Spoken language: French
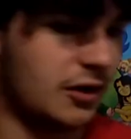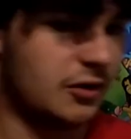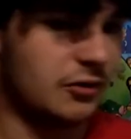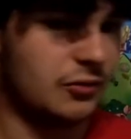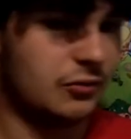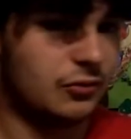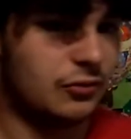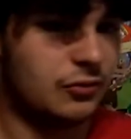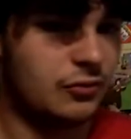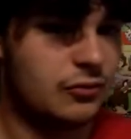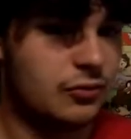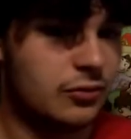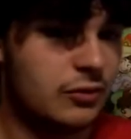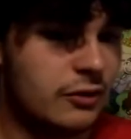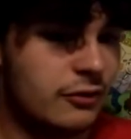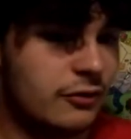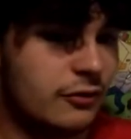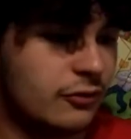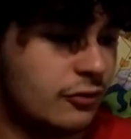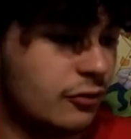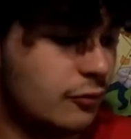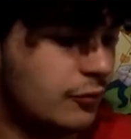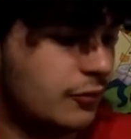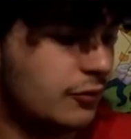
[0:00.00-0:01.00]
Et donc du coup,
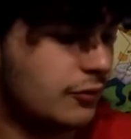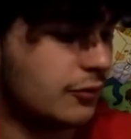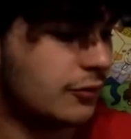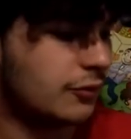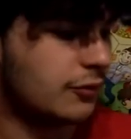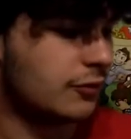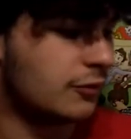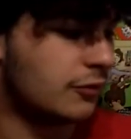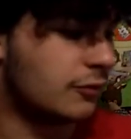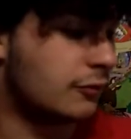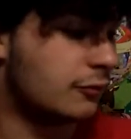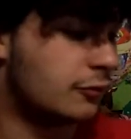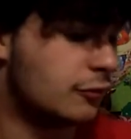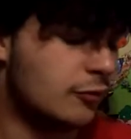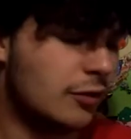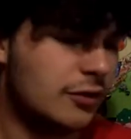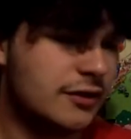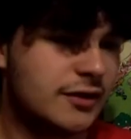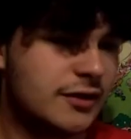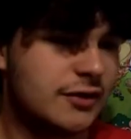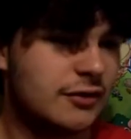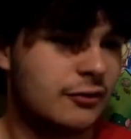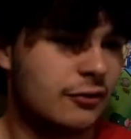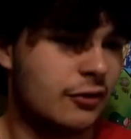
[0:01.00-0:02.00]
le, but du
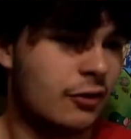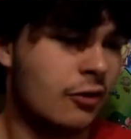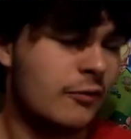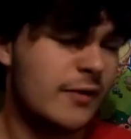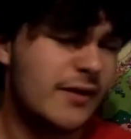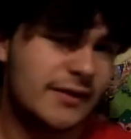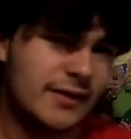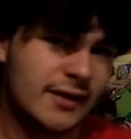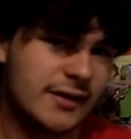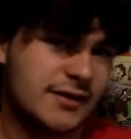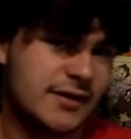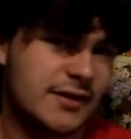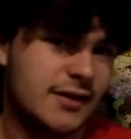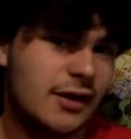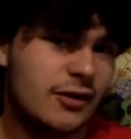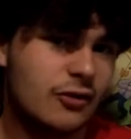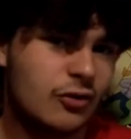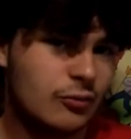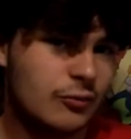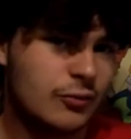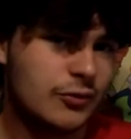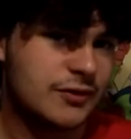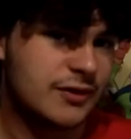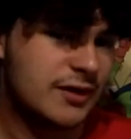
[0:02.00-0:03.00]
mode est de remettre un signal
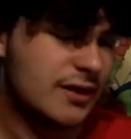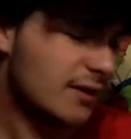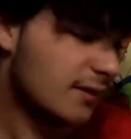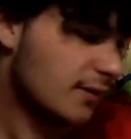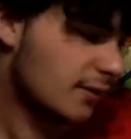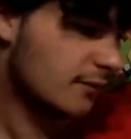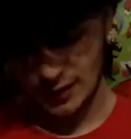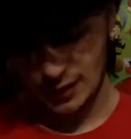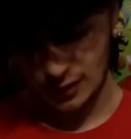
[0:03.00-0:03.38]
composite.